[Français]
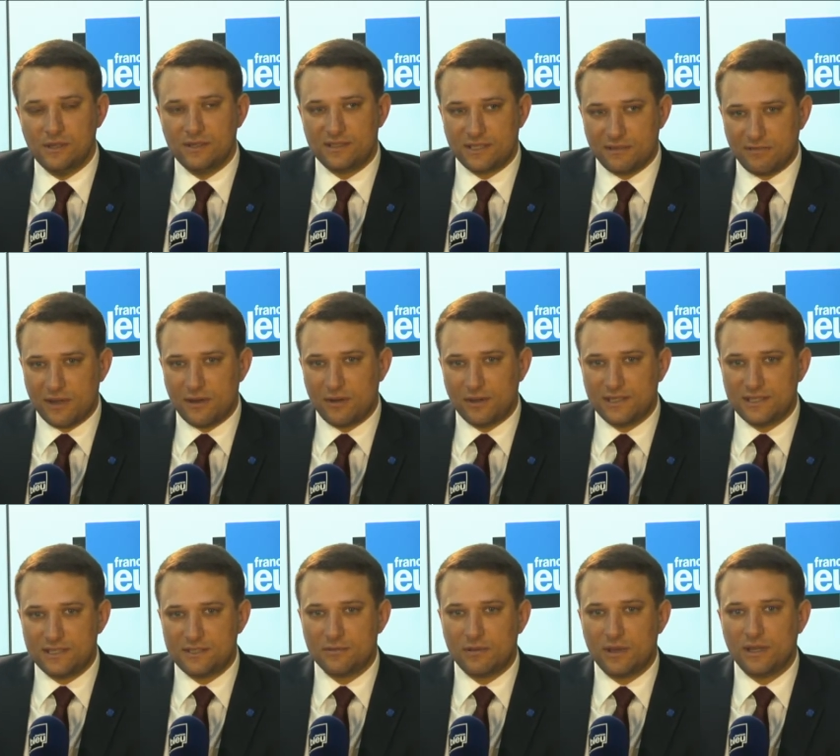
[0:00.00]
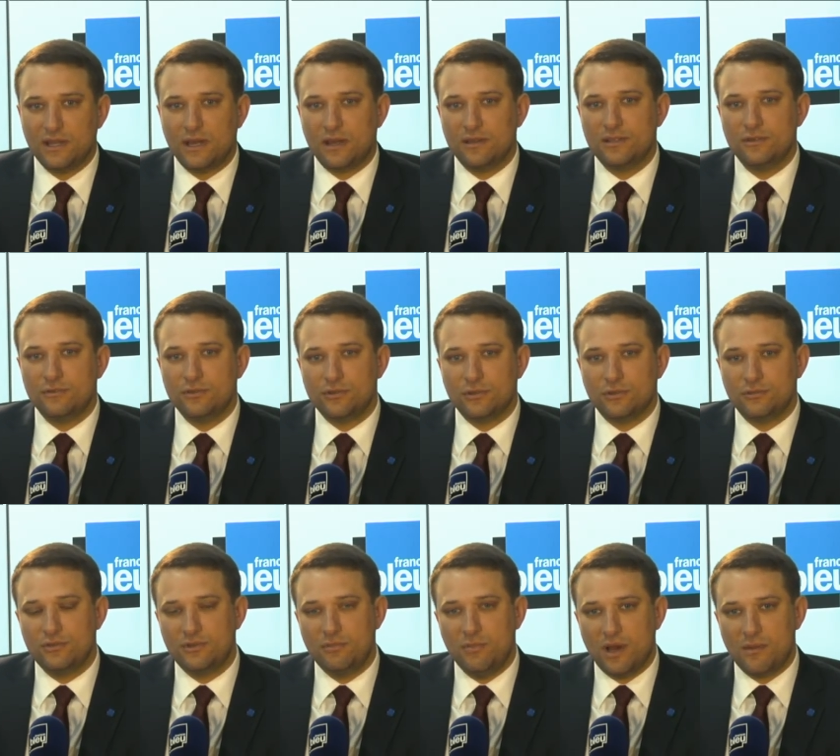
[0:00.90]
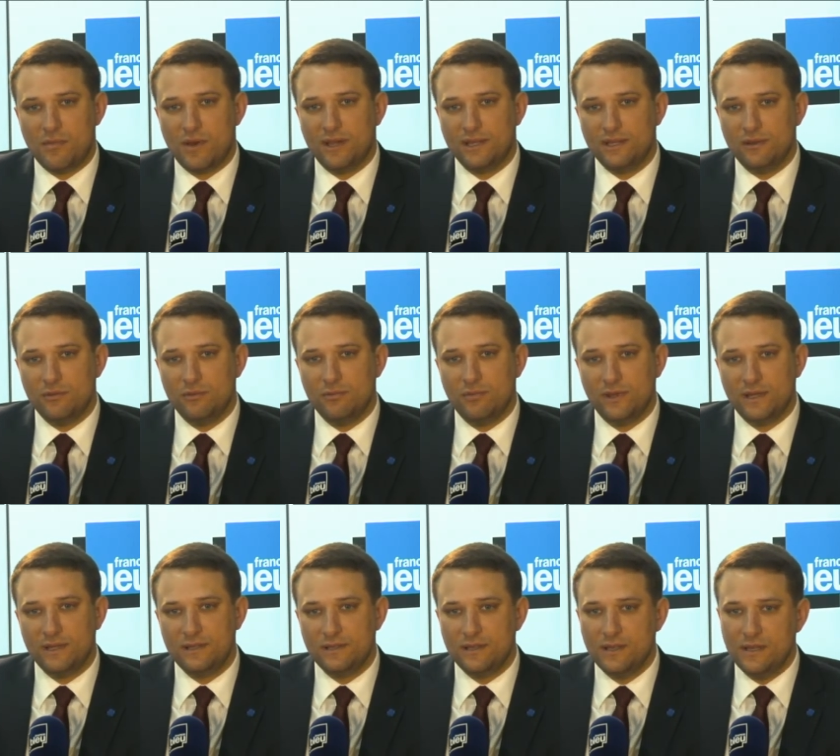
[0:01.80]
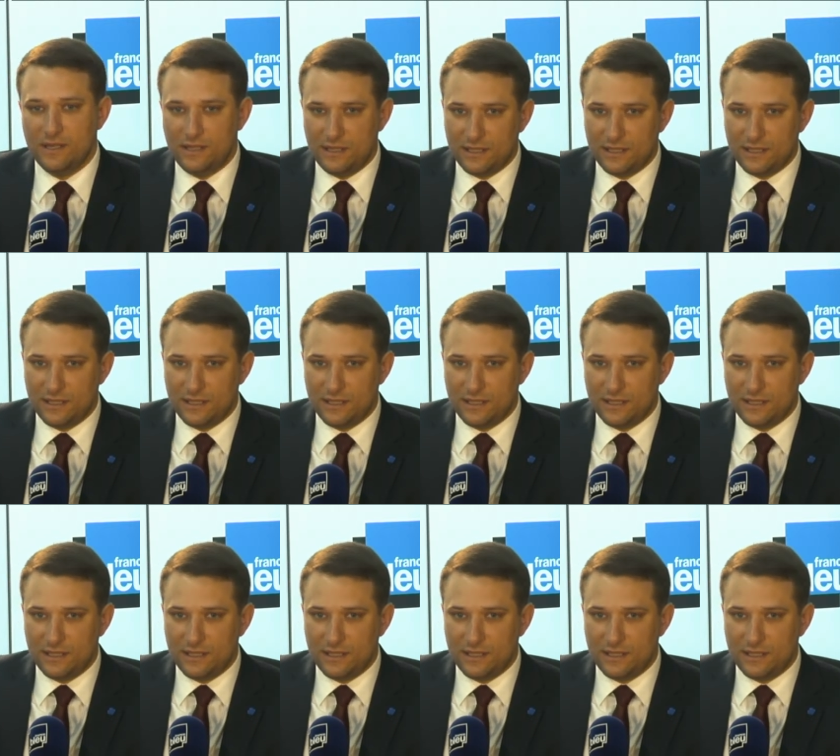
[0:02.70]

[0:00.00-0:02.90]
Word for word: ces valeurs qui sont incarnées aujourd'hui par Marine Le Pen,